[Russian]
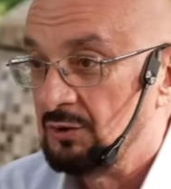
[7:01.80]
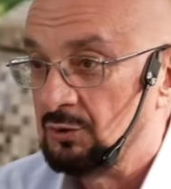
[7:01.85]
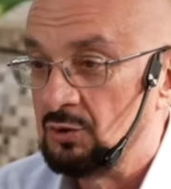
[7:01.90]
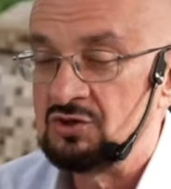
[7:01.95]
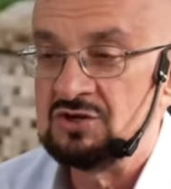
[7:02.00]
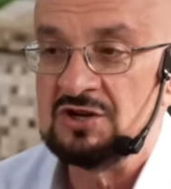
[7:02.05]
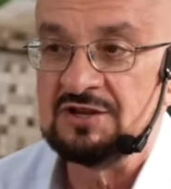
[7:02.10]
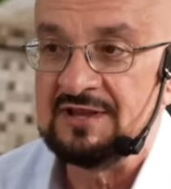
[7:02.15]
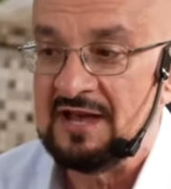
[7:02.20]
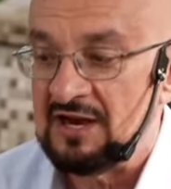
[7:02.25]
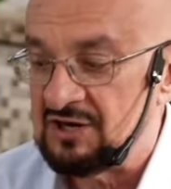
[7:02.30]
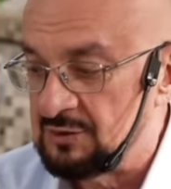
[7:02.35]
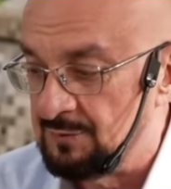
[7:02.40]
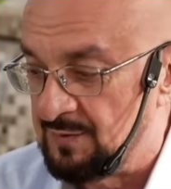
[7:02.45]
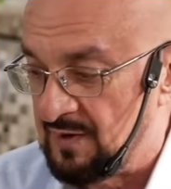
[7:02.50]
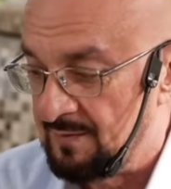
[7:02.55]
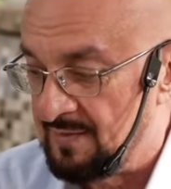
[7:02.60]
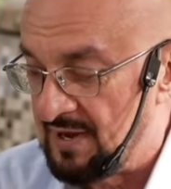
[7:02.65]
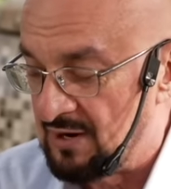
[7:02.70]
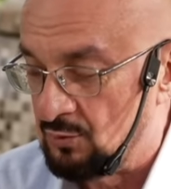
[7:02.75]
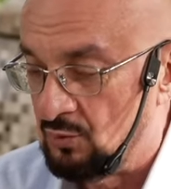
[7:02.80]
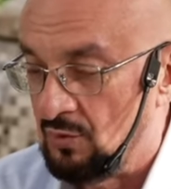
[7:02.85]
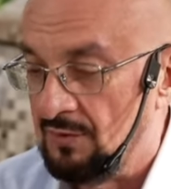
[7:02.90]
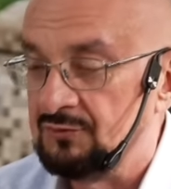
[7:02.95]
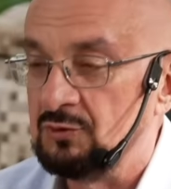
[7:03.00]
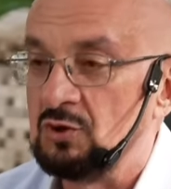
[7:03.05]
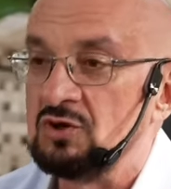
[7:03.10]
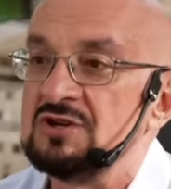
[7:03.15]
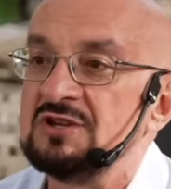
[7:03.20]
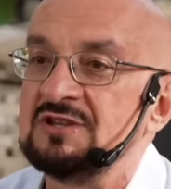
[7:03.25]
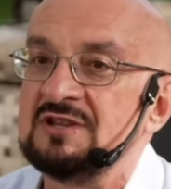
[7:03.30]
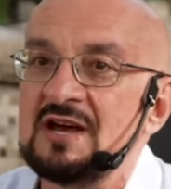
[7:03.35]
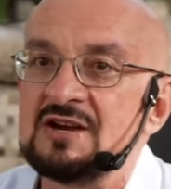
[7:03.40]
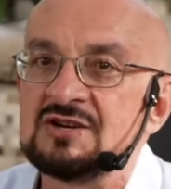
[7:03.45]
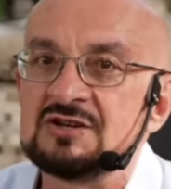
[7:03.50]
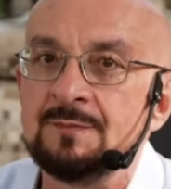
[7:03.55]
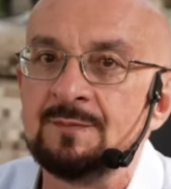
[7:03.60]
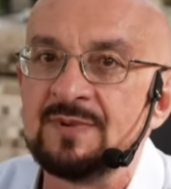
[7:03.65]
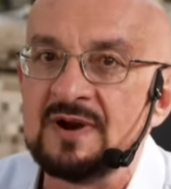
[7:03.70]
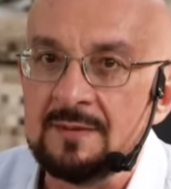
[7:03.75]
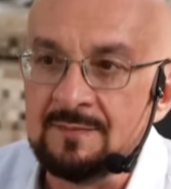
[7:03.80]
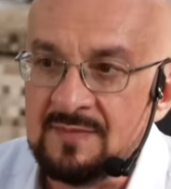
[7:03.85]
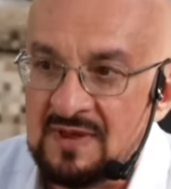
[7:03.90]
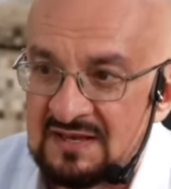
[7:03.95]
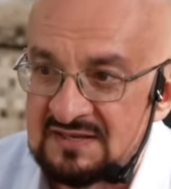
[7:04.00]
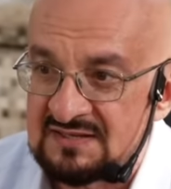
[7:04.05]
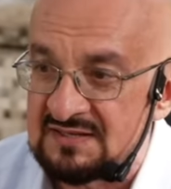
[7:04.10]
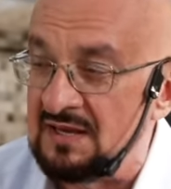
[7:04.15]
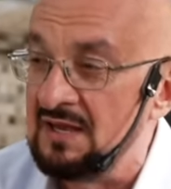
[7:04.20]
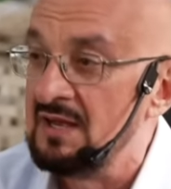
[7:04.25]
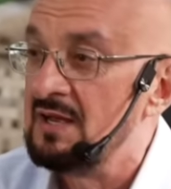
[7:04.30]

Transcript: Точно так же про морковь, точно так же про мясо.